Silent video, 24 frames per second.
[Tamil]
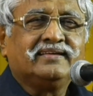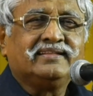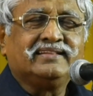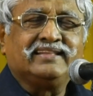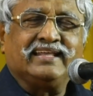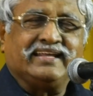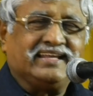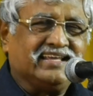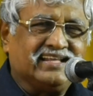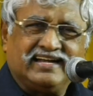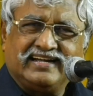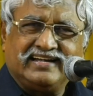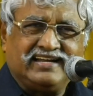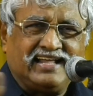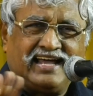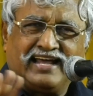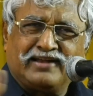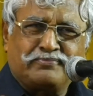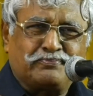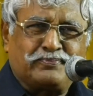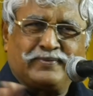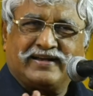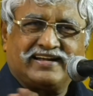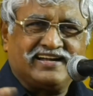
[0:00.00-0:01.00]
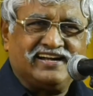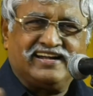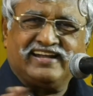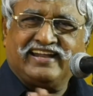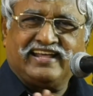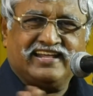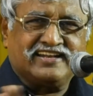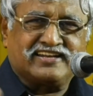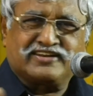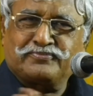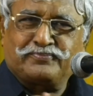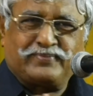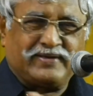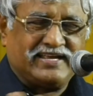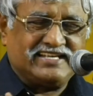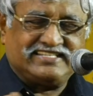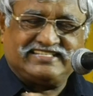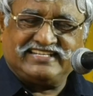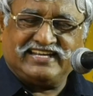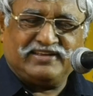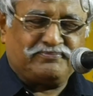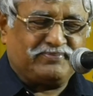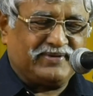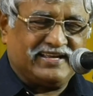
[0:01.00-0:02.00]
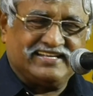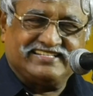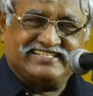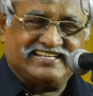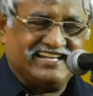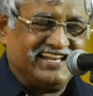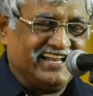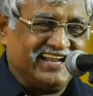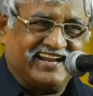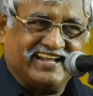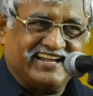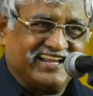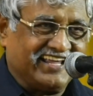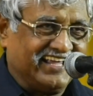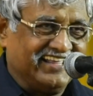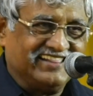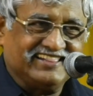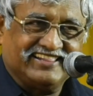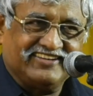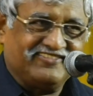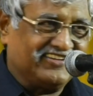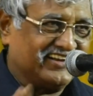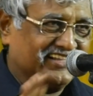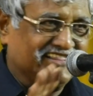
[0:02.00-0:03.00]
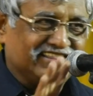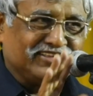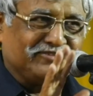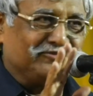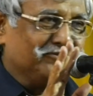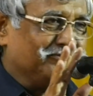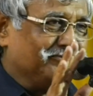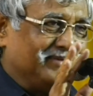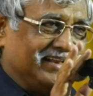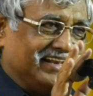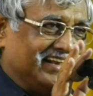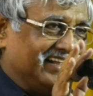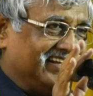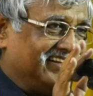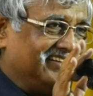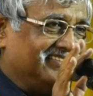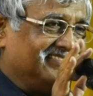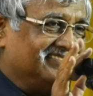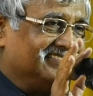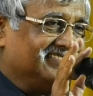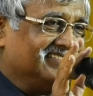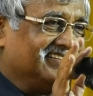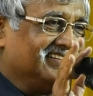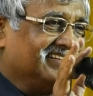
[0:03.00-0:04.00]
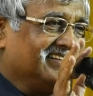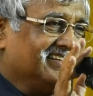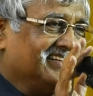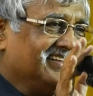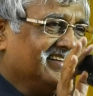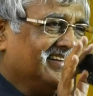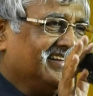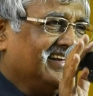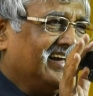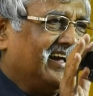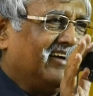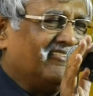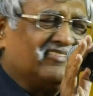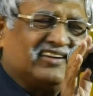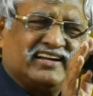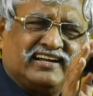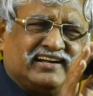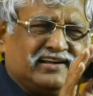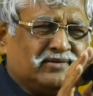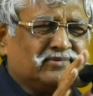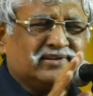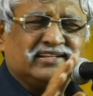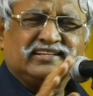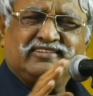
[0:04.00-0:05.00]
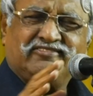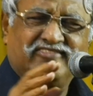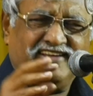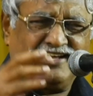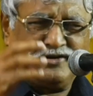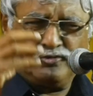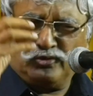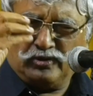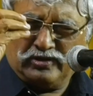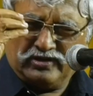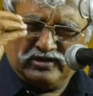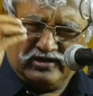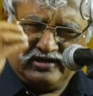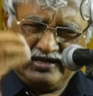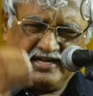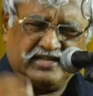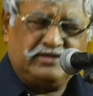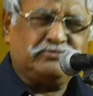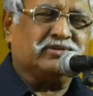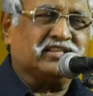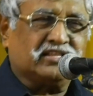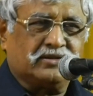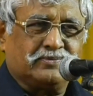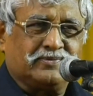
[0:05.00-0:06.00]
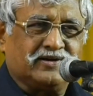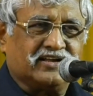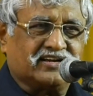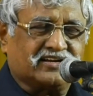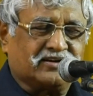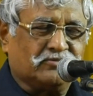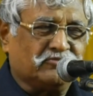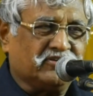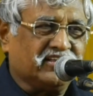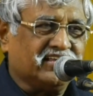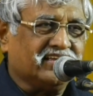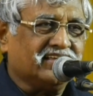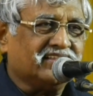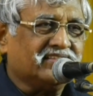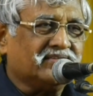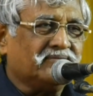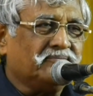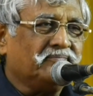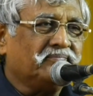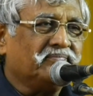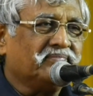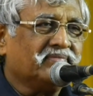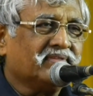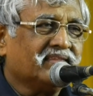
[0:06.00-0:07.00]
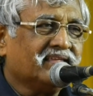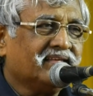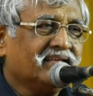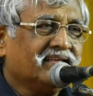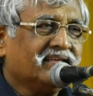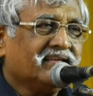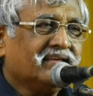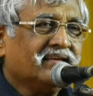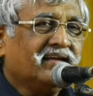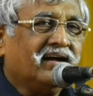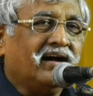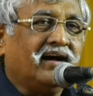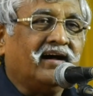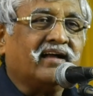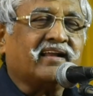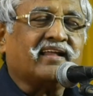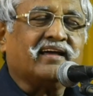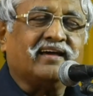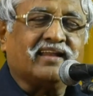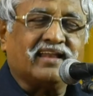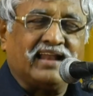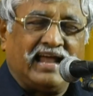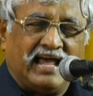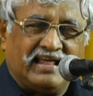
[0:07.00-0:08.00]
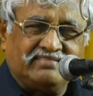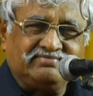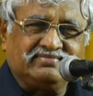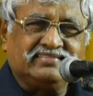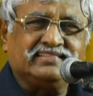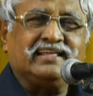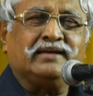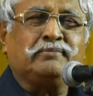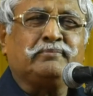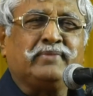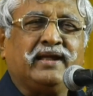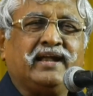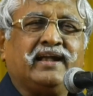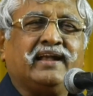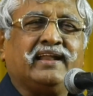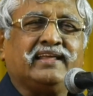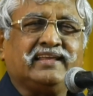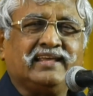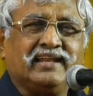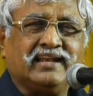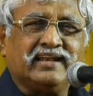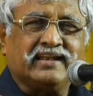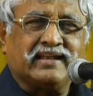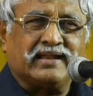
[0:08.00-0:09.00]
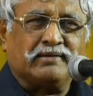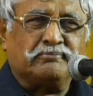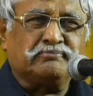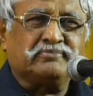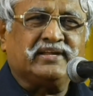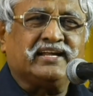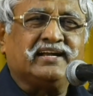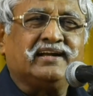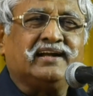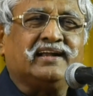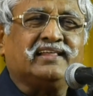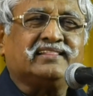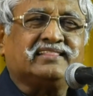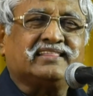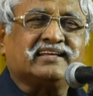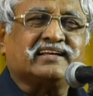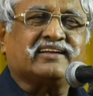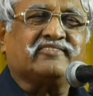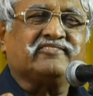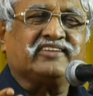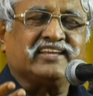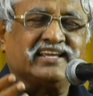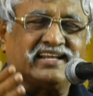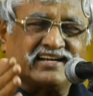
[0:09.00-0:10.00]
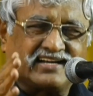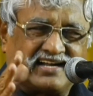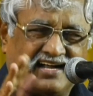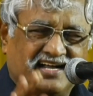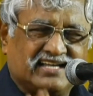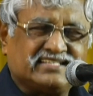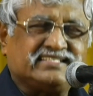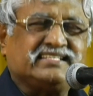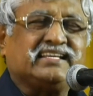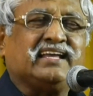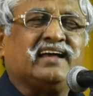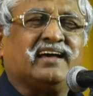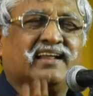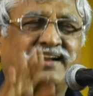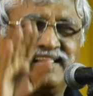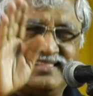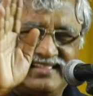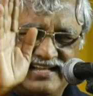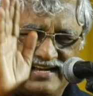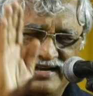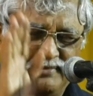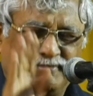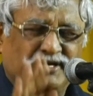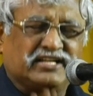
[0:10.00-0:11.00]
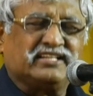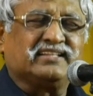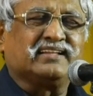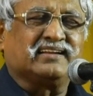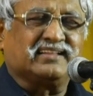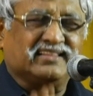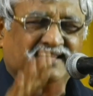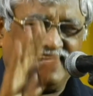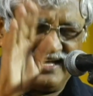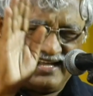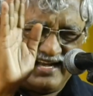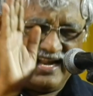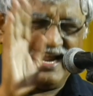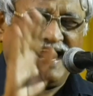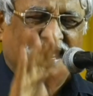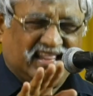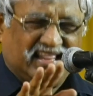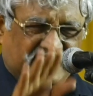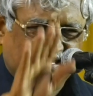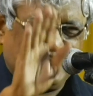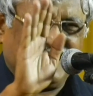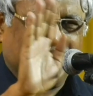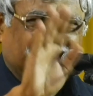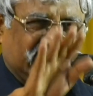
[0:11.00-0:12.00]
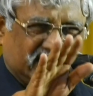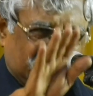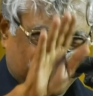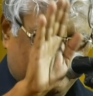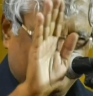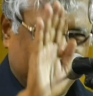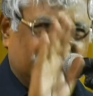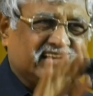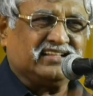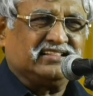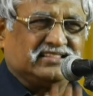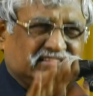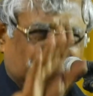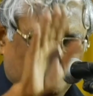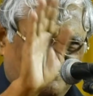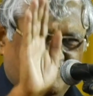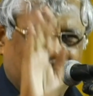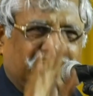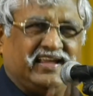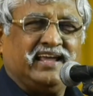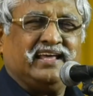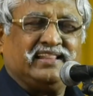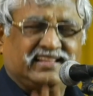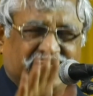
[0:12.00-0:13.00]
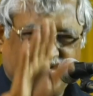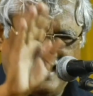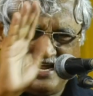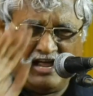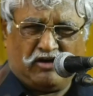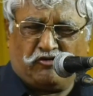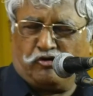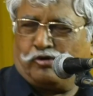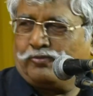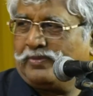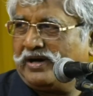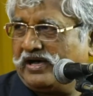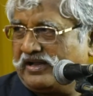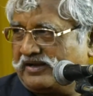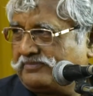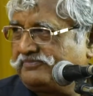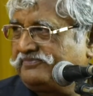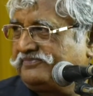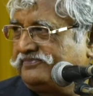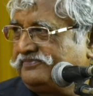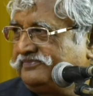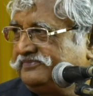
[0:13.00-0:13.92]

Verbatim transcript: இந்த இரண்டு அற்பர்கள் நேற்று பேசிய பேச்சில் எனக்கு எந்த வருத்தமும் இல்லை அவர்களிடமிருந்து வேறு ஒன்றையும் எதிர்பார்க்க முடியாது ஆனால் அந்த மேடையில் நம் ஈழத்து கவிஞர் காசி ஆனந்தன் அமர்ந்திருந்தாரே அது எனக்கு வருத்தம் வேதனை அவமானம்